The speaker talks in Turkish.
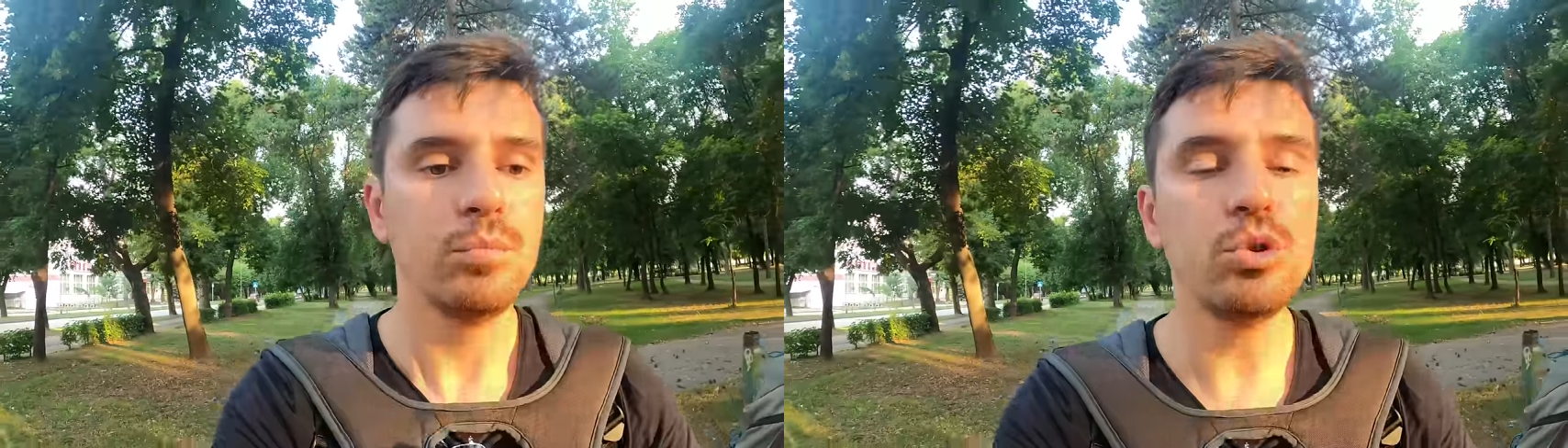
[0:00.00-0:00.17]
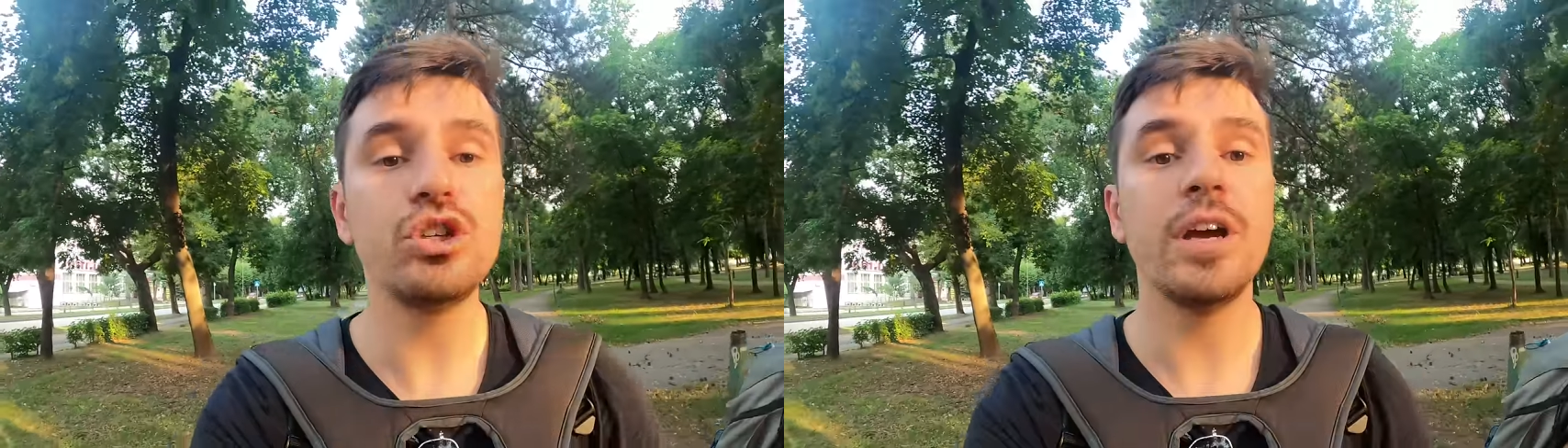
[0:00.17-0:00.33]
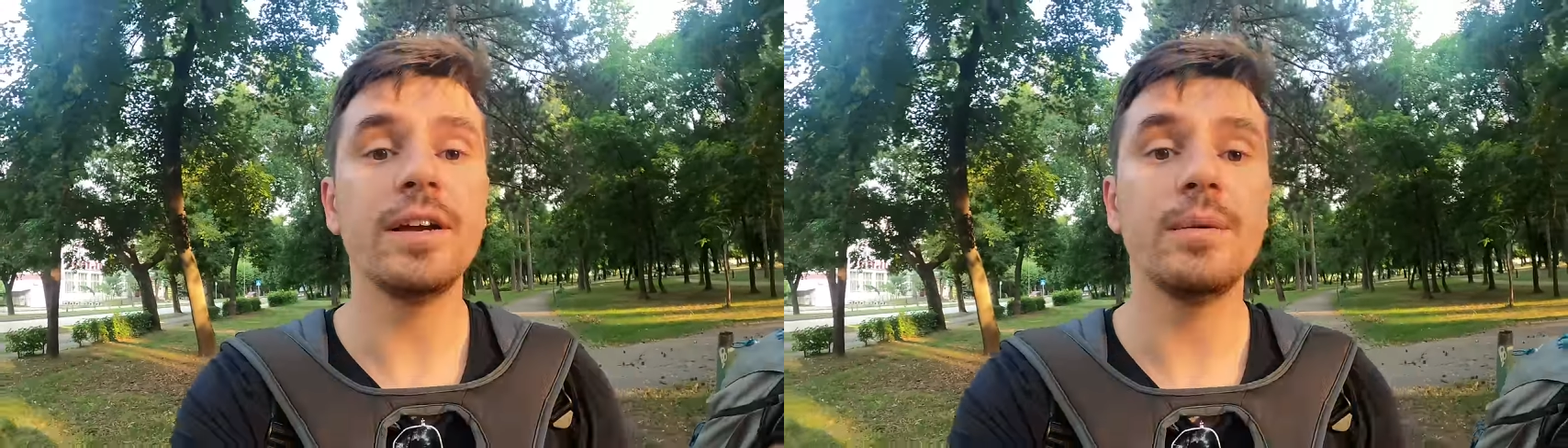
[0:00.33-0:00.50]

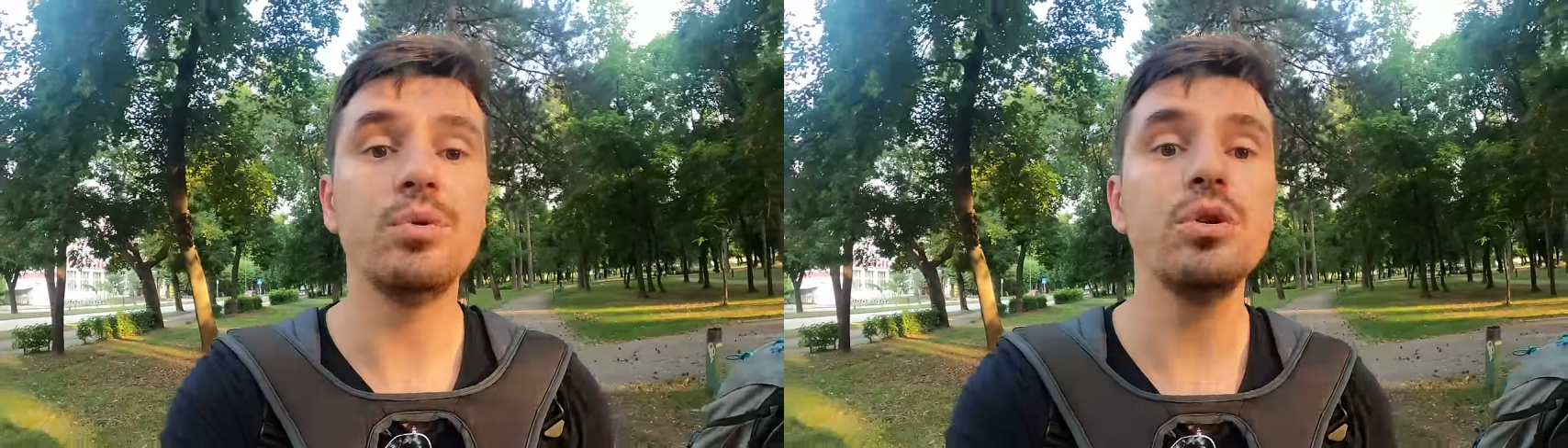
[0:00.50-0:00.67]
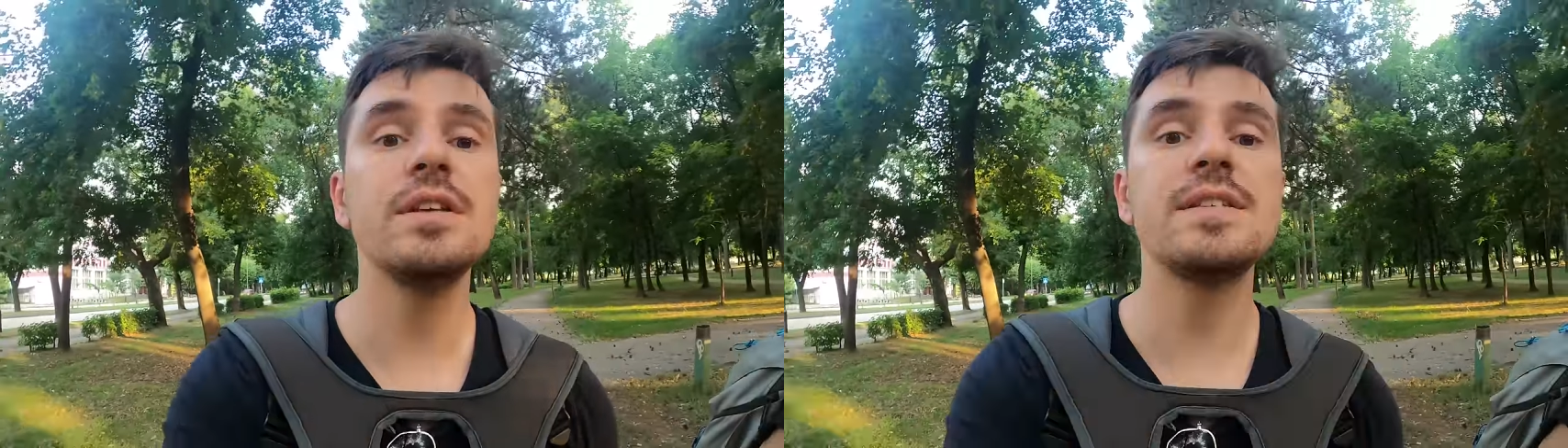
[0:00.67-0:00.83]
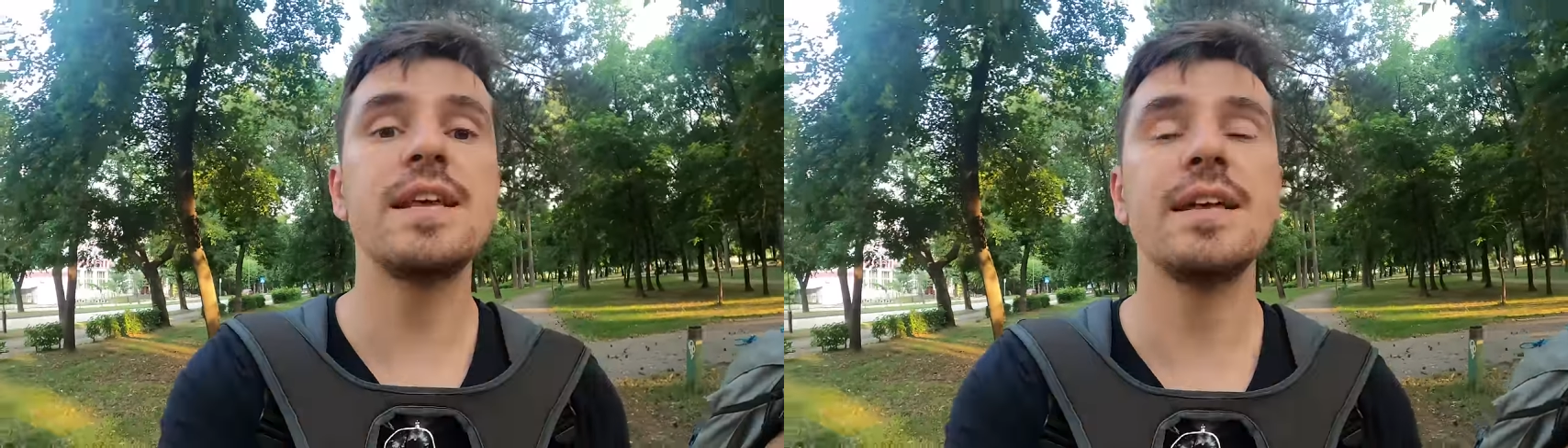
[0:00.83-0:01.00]
Bu şehri
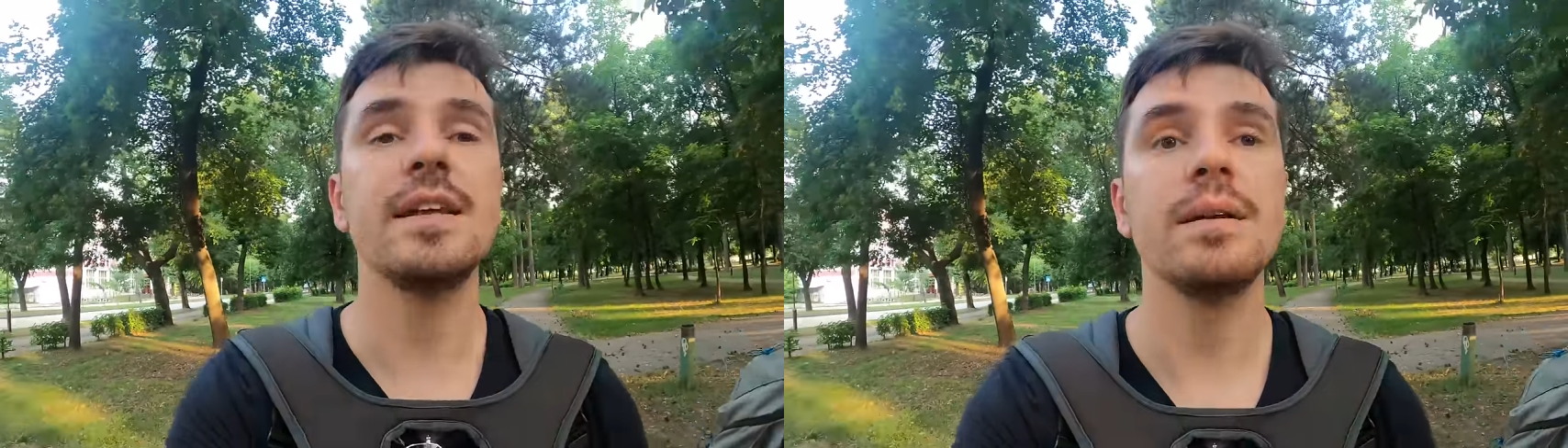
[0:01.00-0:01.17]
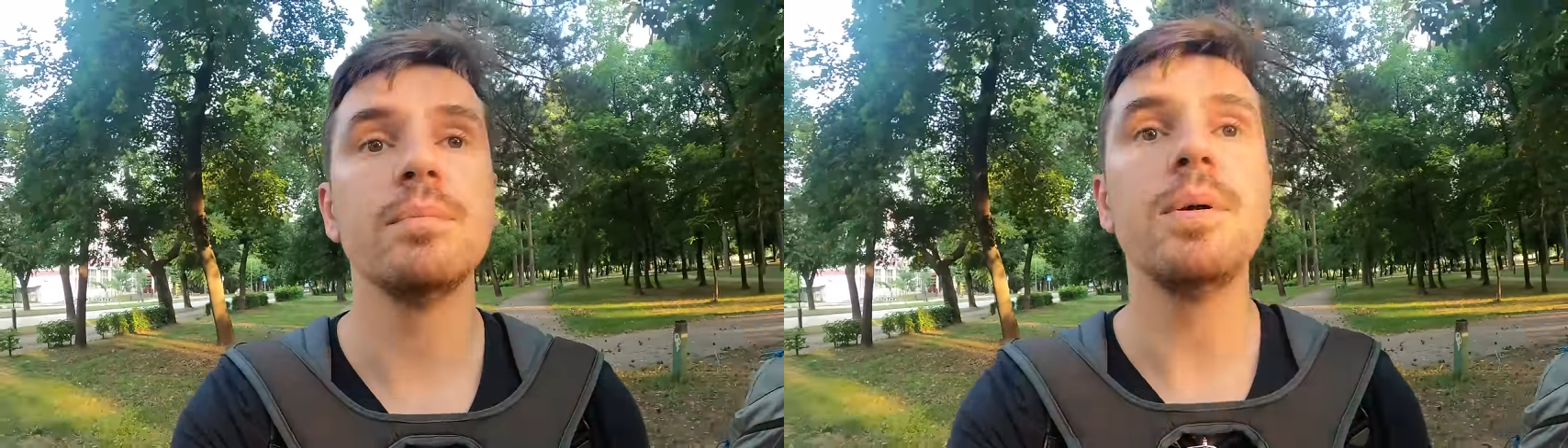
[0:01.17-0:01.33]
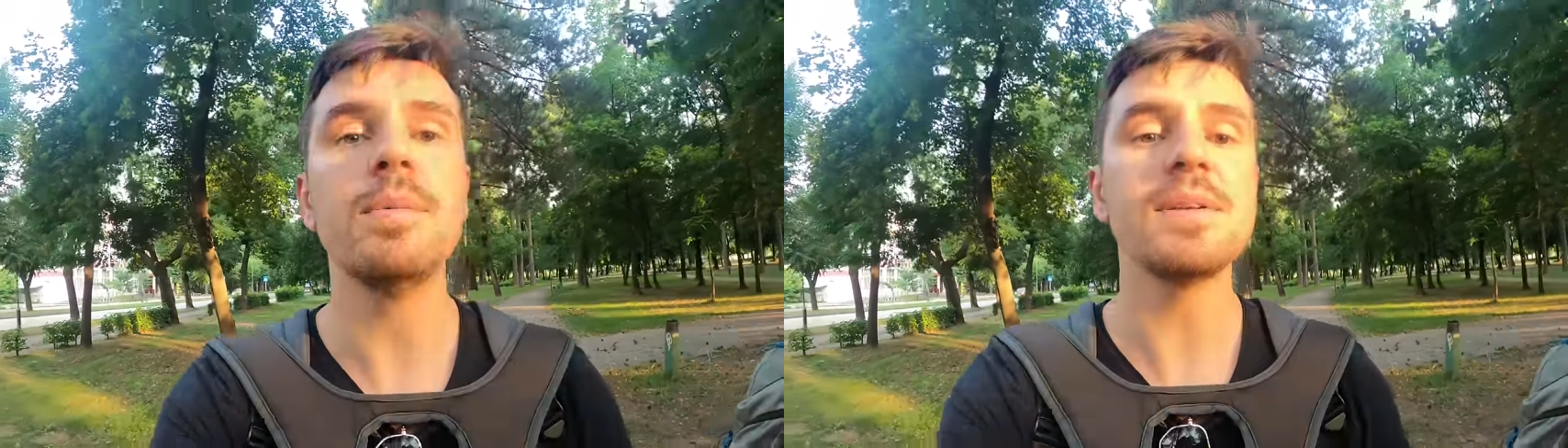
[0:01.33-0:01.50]
Büyük
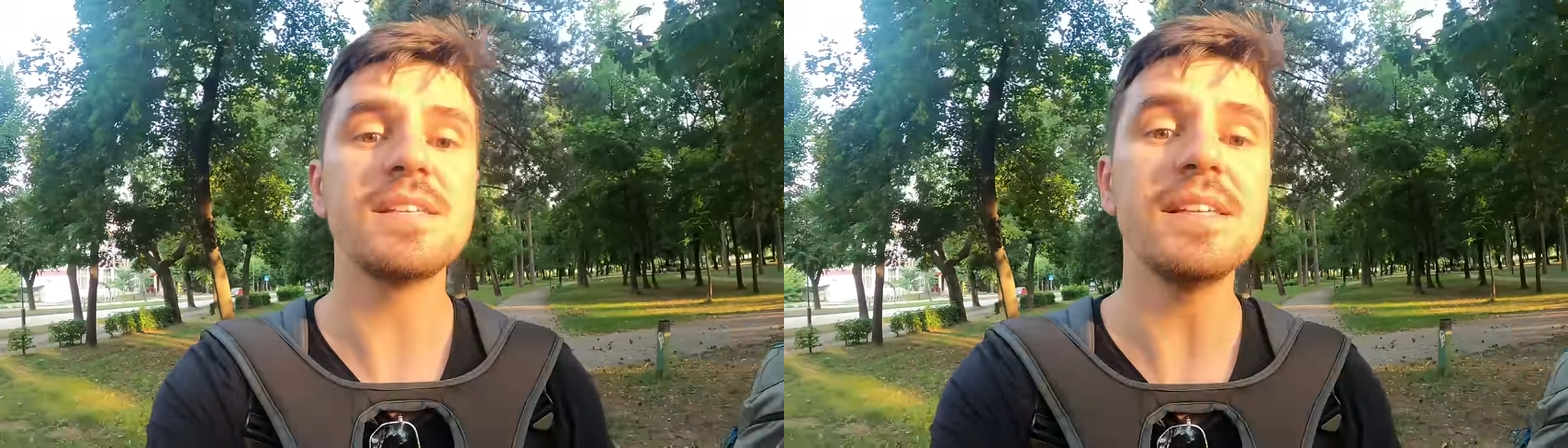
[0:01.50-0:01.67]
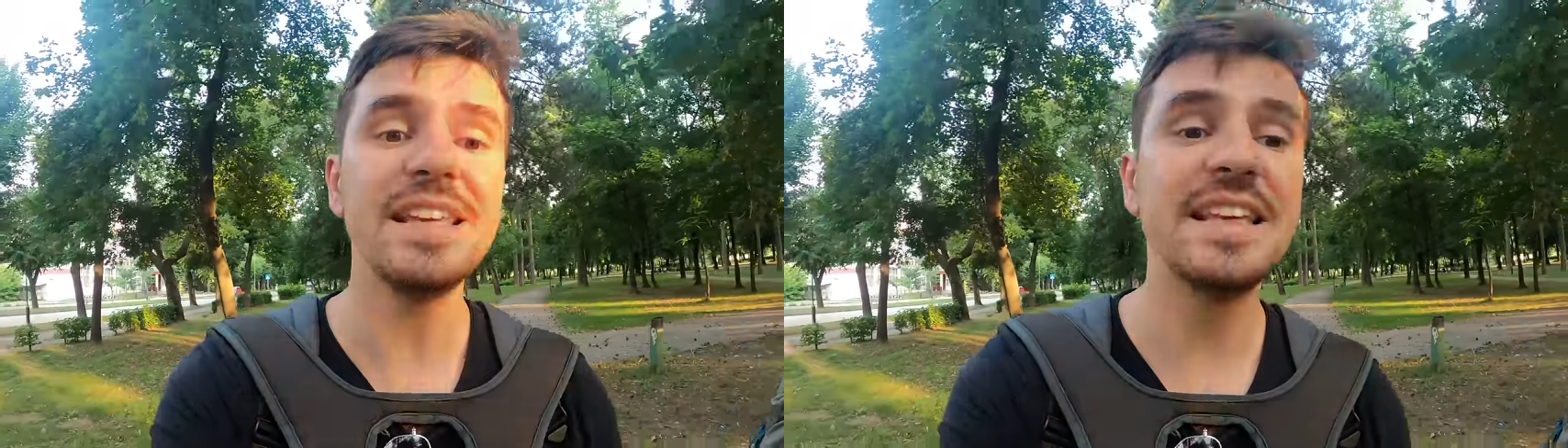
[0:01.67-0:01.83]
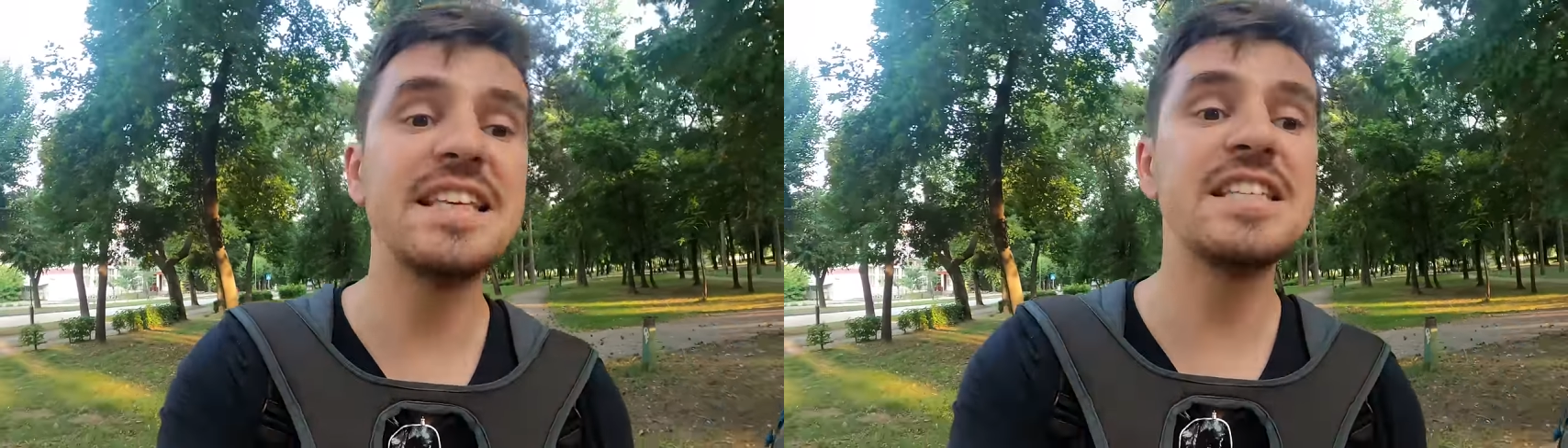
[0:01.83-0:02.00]
İskender'in babası
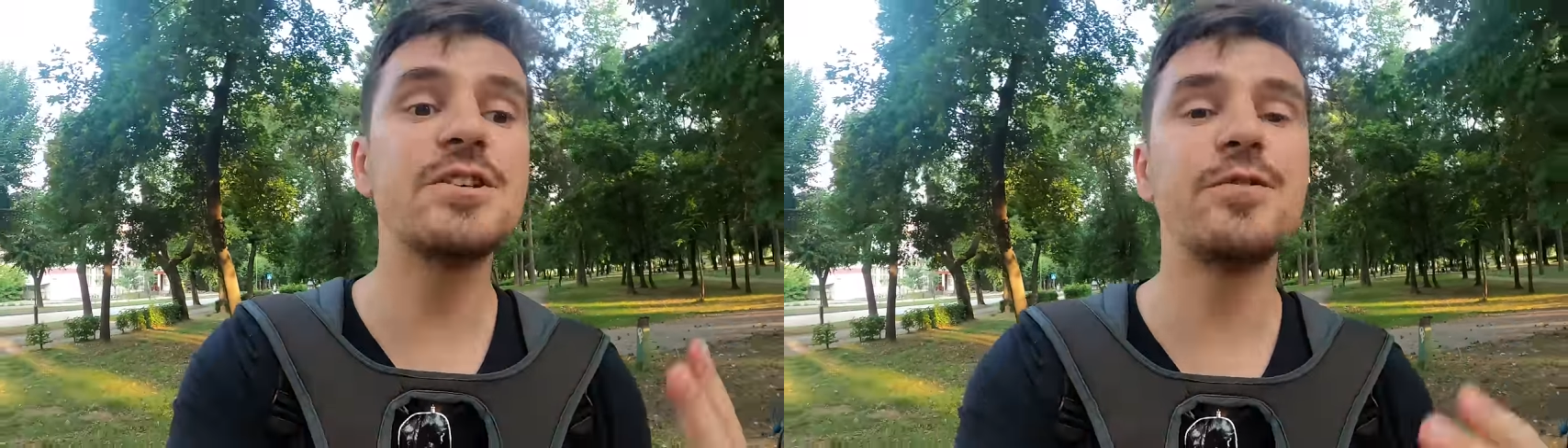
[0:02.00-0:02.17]
2.